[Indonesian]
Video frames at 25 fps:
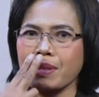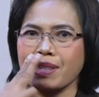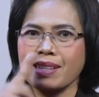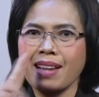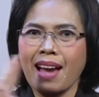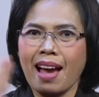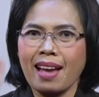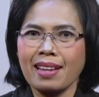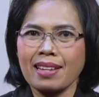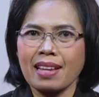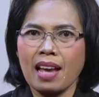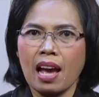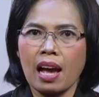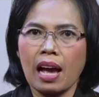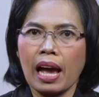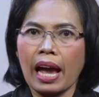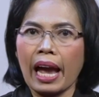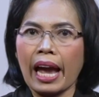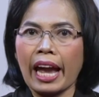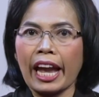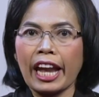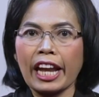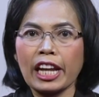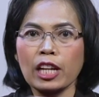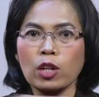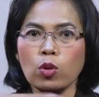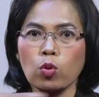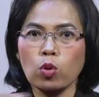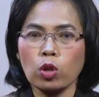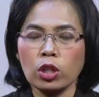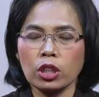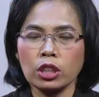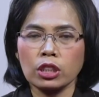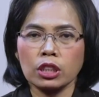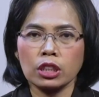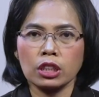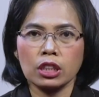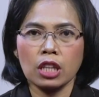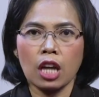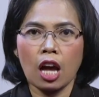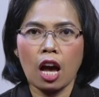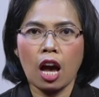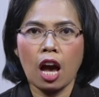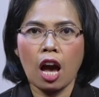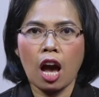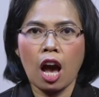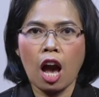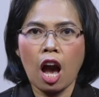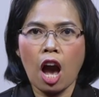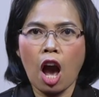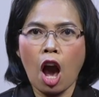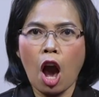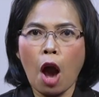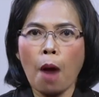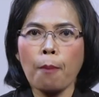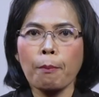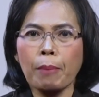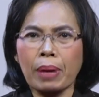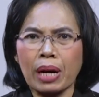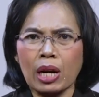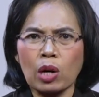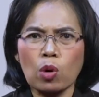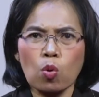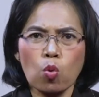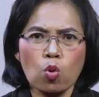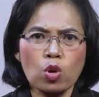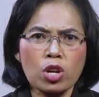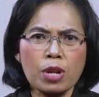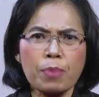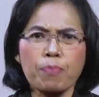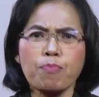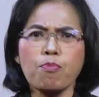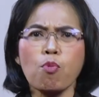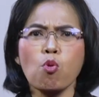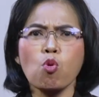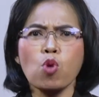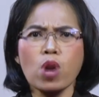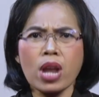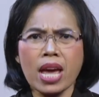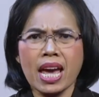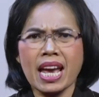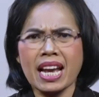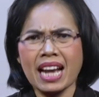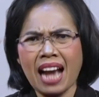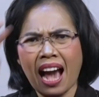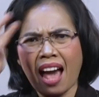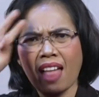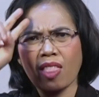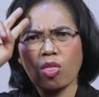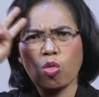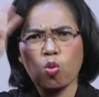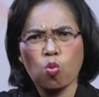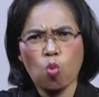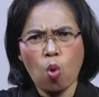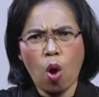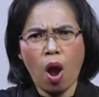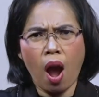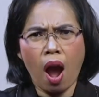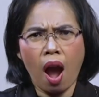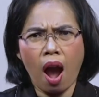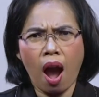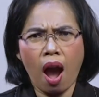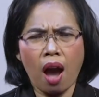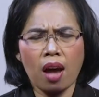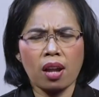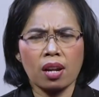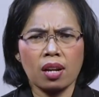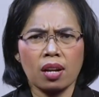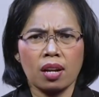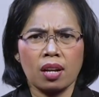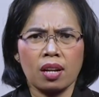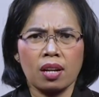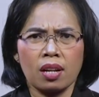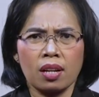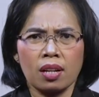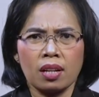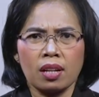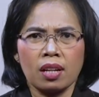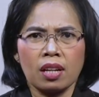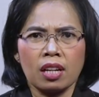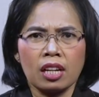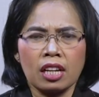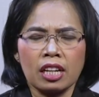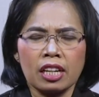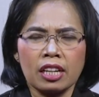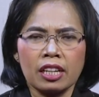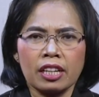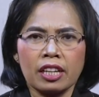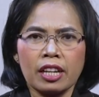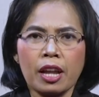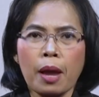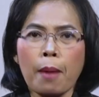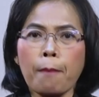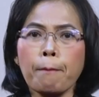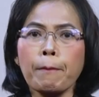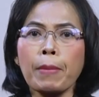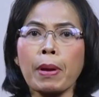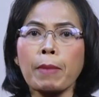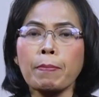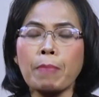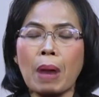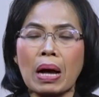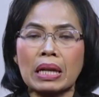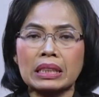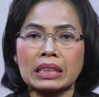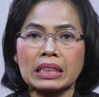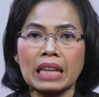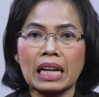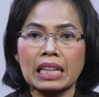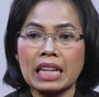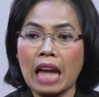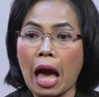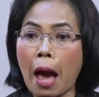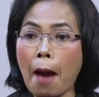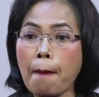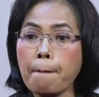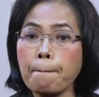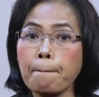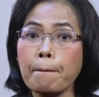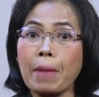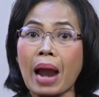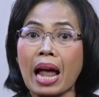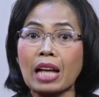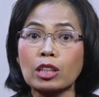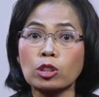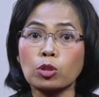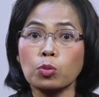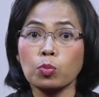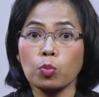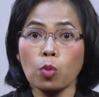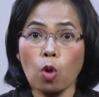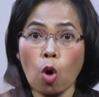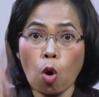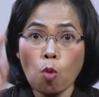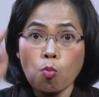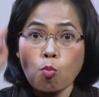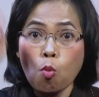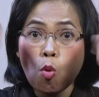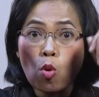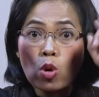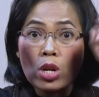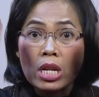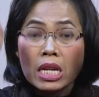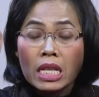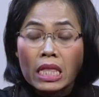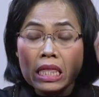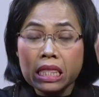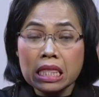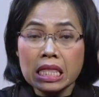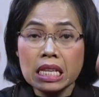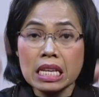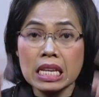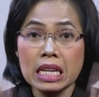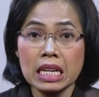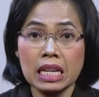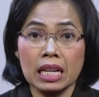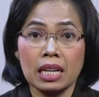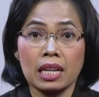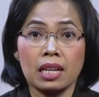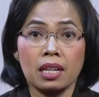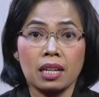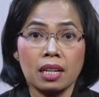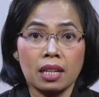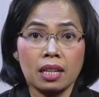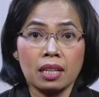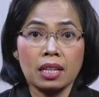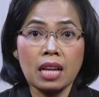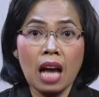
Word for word: Indonesia perlu dipulihkan Tuhan. Indonesia perlu dibebaskan dari pelacur-pelacur politik. Rakyatnya tidak boleh jadi pelacur politik.